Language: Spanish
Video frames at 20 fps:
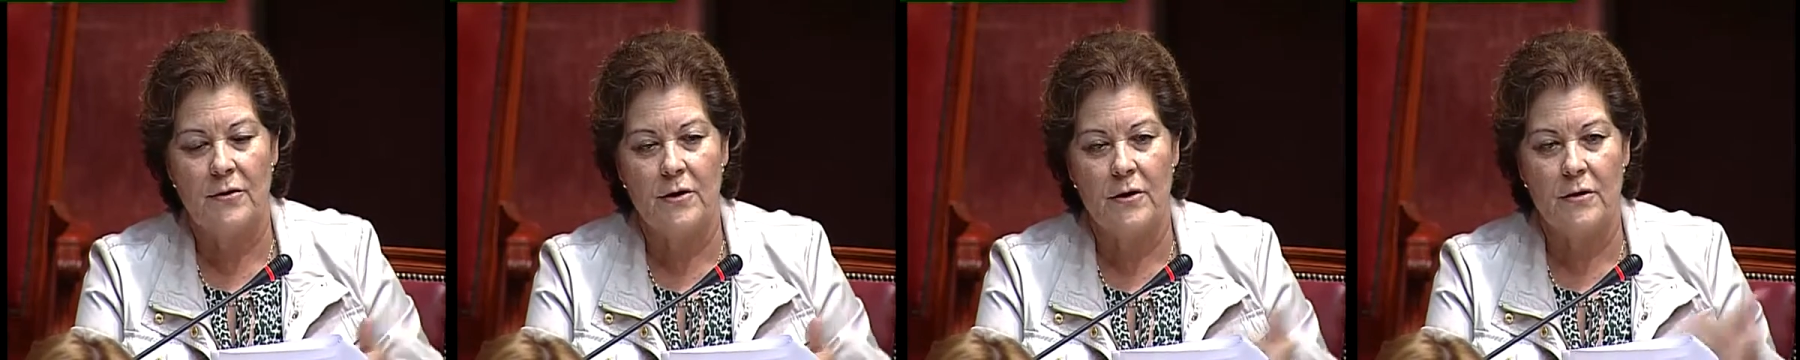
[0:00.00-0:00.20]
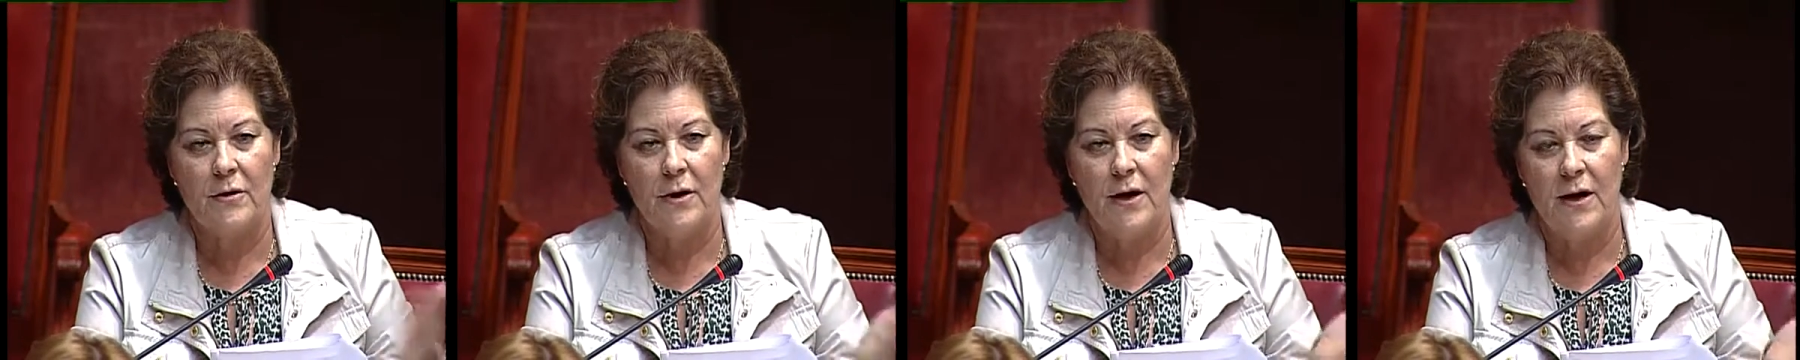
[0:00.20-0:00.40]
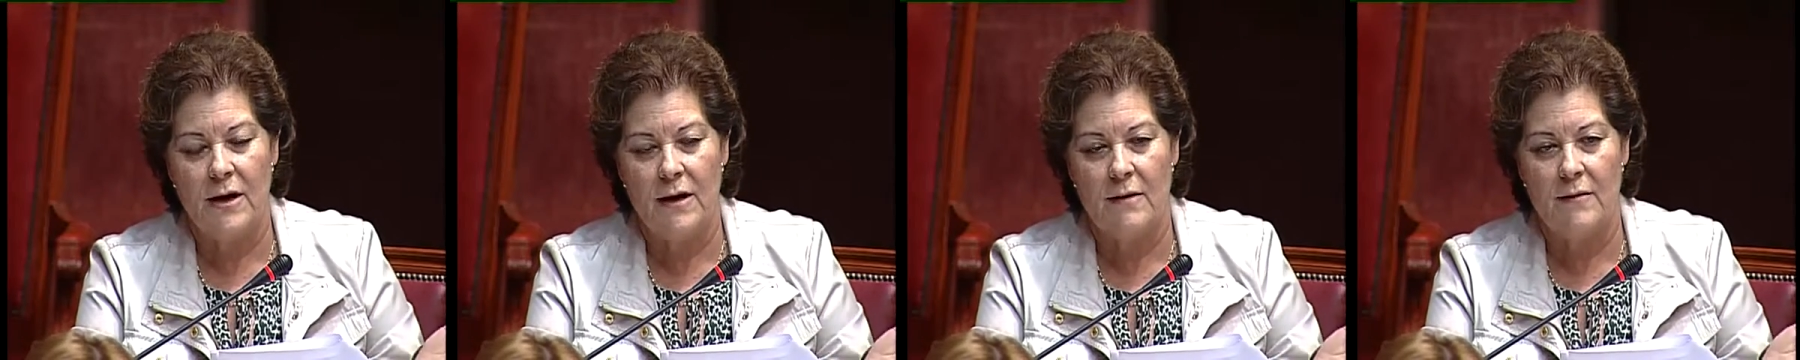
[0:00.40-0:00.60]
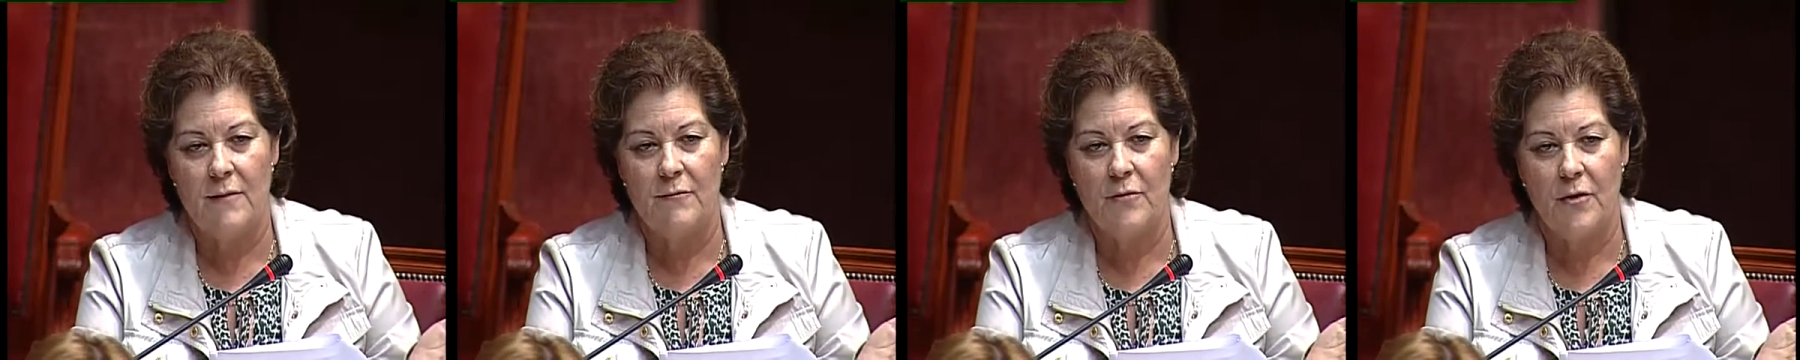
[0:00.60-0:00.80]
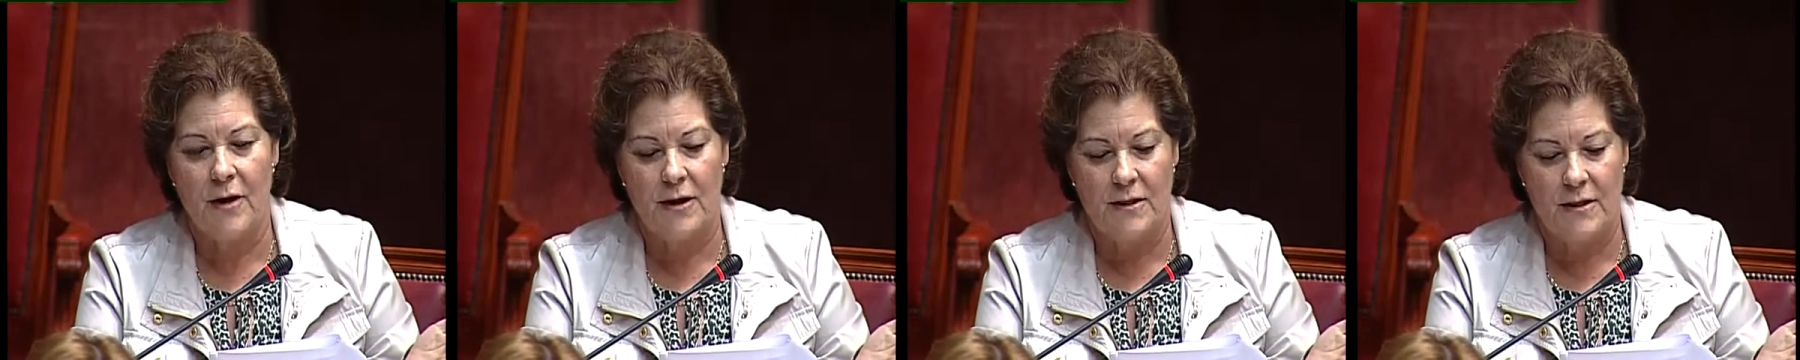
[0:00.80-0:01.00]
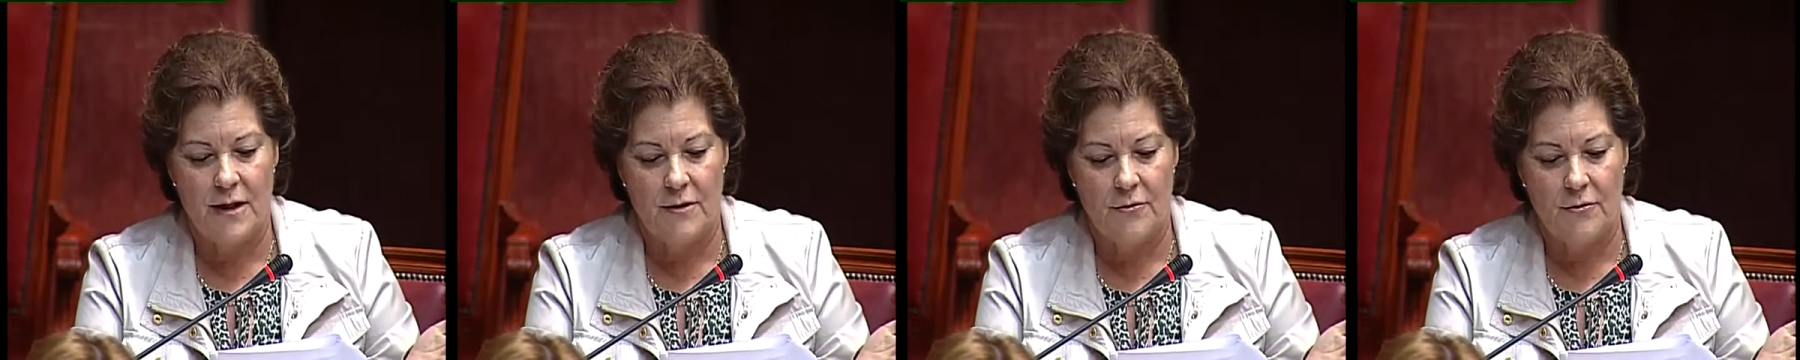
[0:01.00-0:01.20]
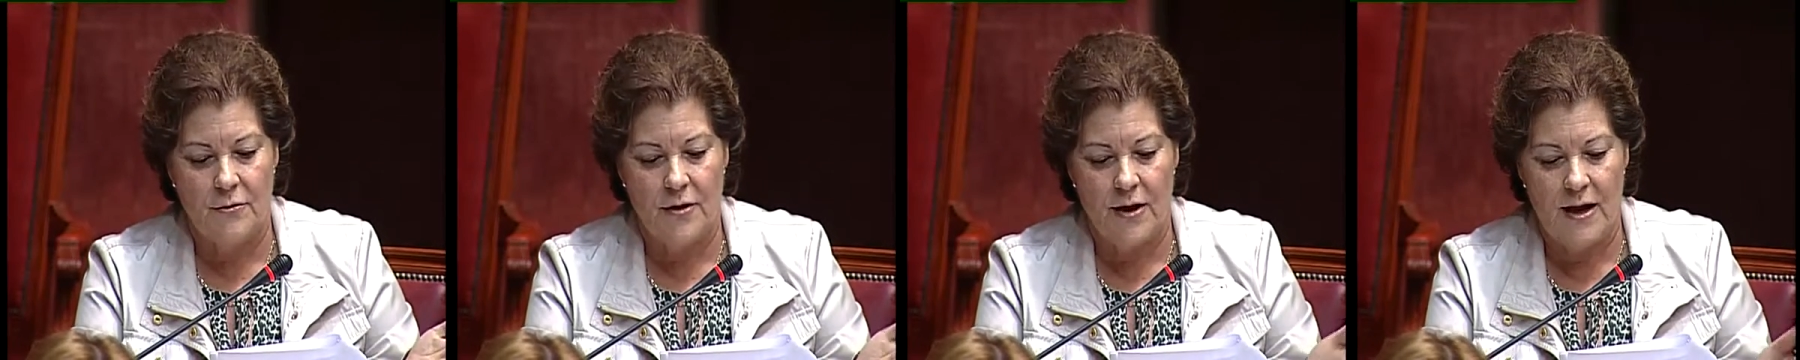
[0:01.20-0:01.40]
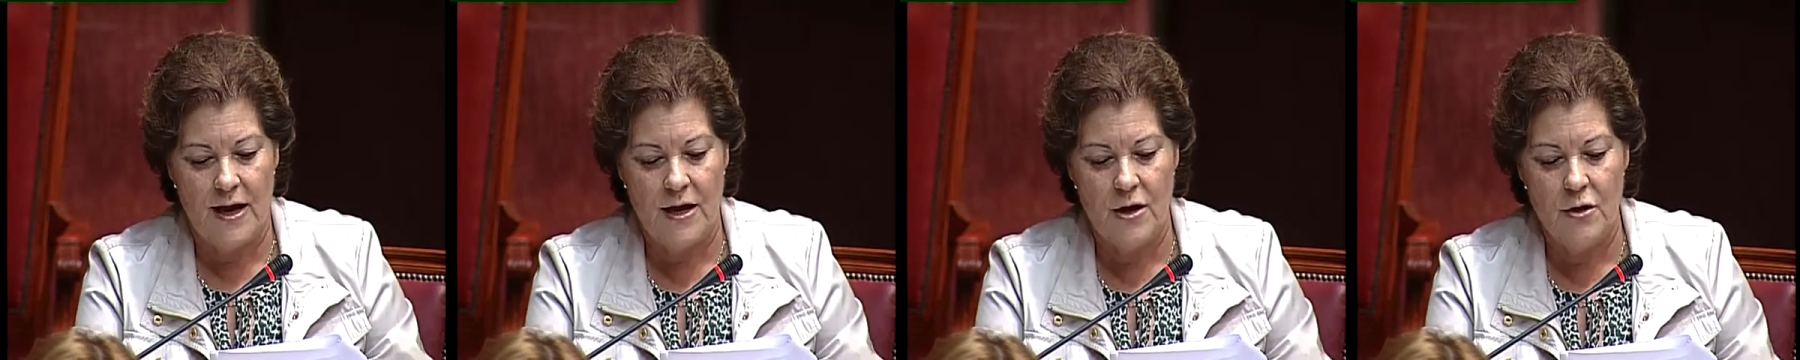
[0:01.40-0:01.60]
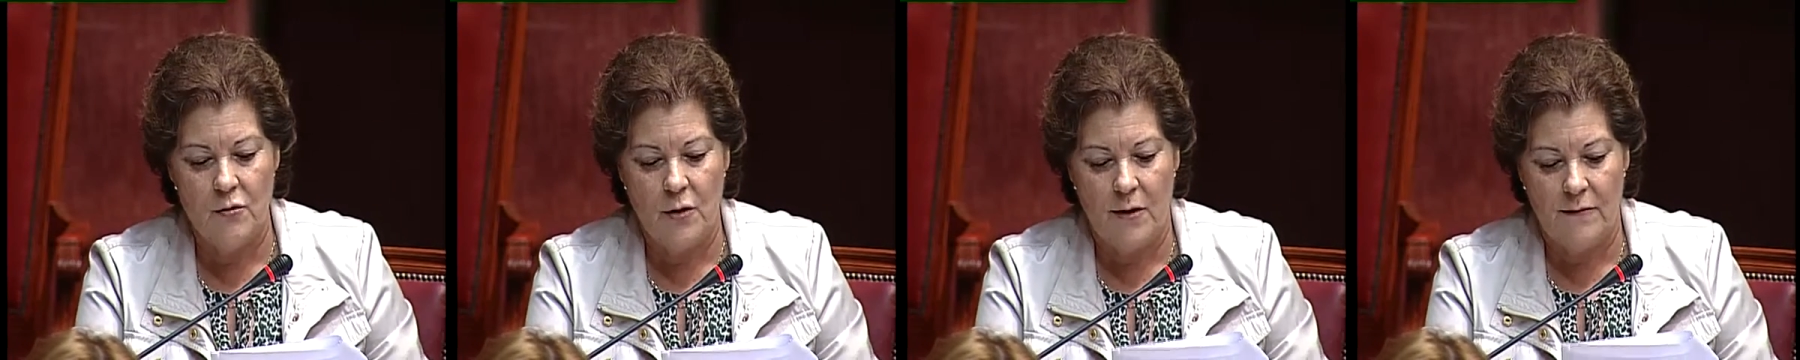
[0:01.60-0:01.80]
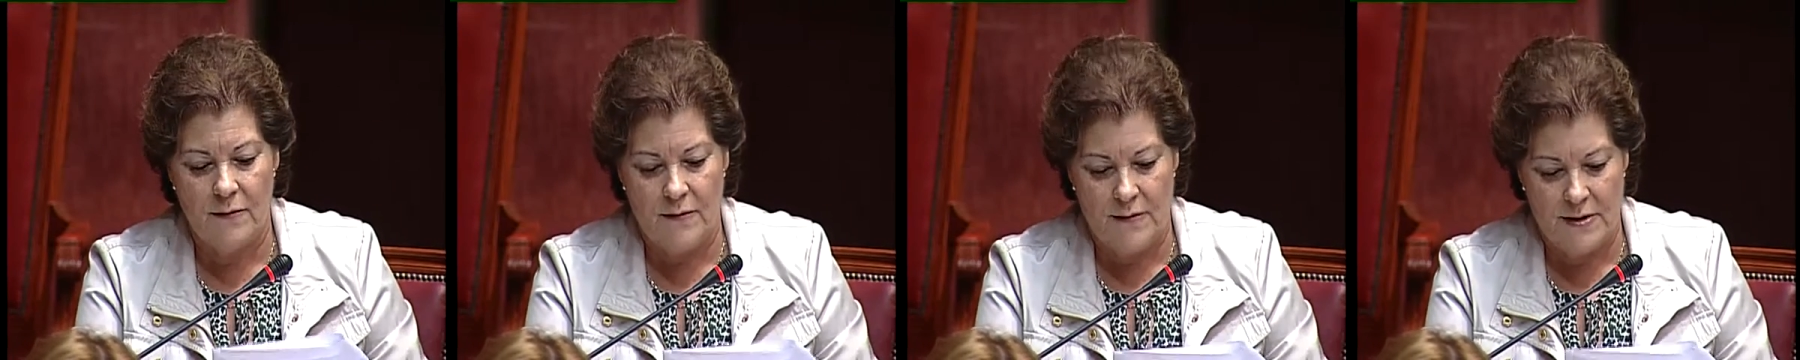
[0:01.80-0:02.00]
de lo que llevamos gastado en
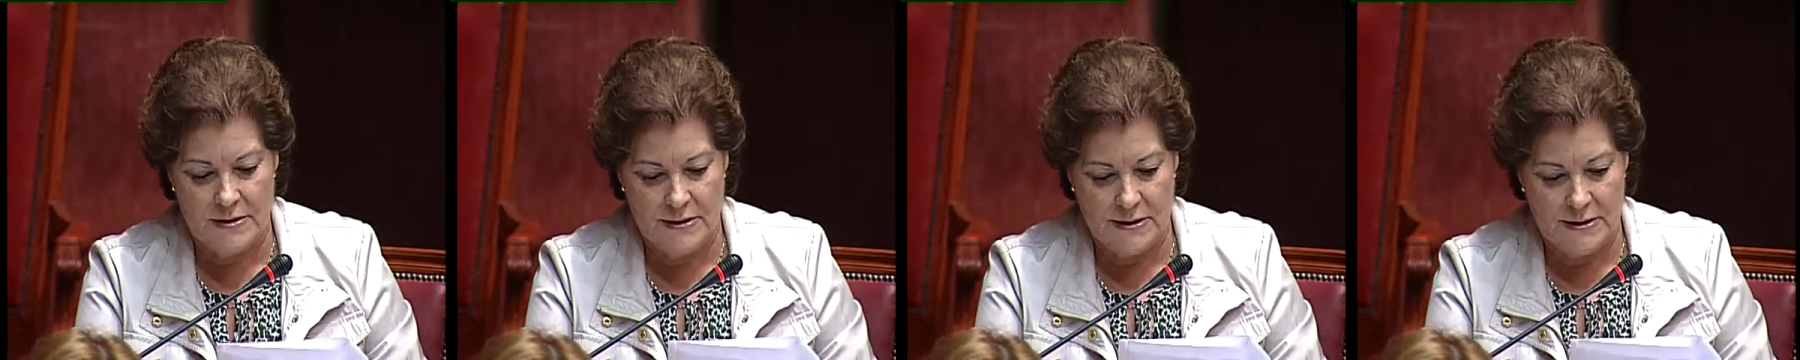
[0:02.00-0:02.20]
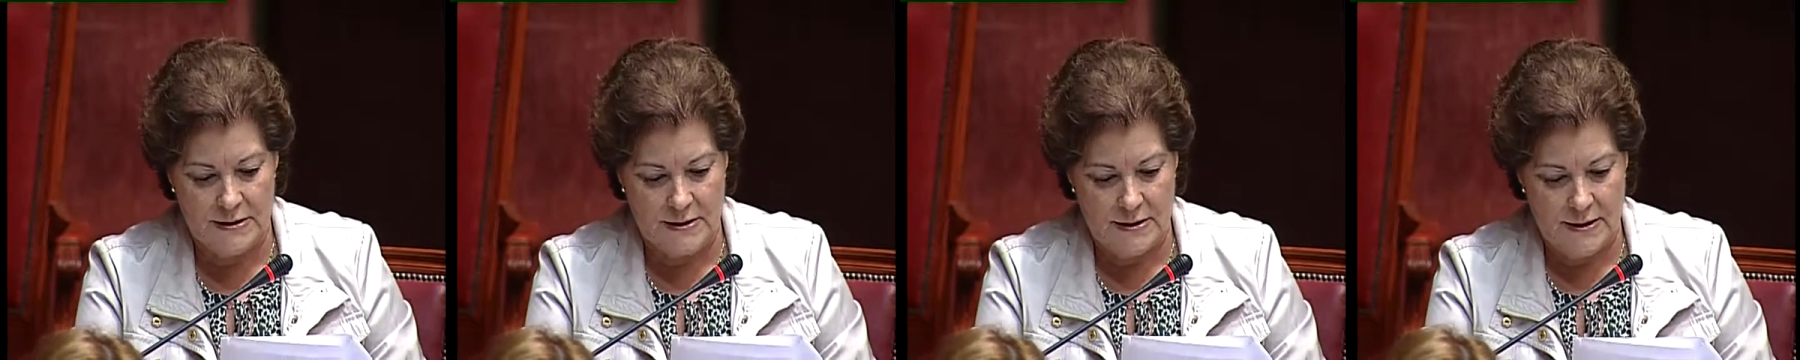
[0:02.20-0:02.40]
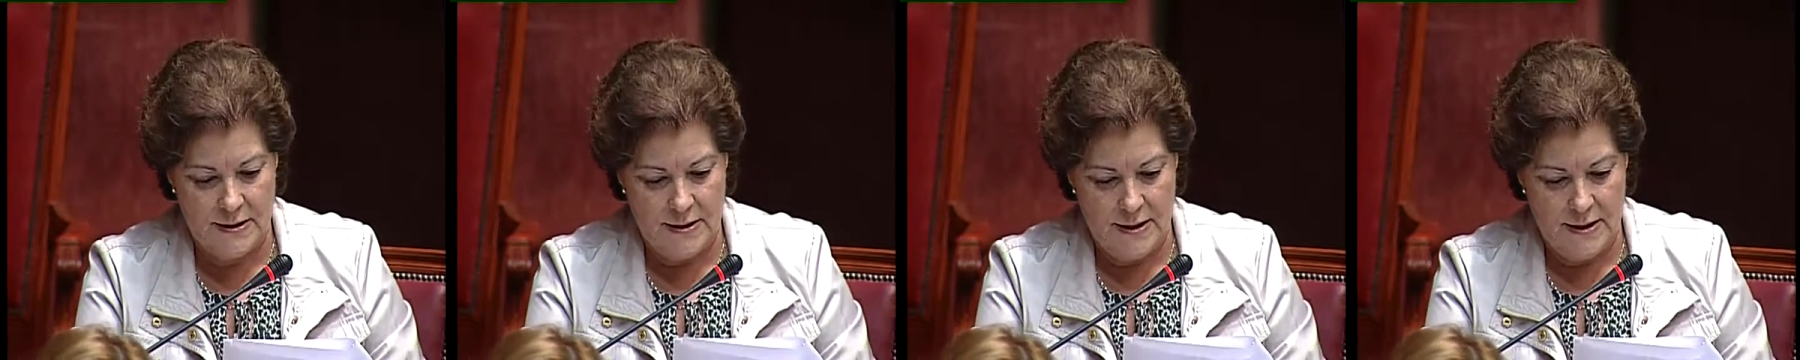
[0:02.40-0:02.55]
nueve meses.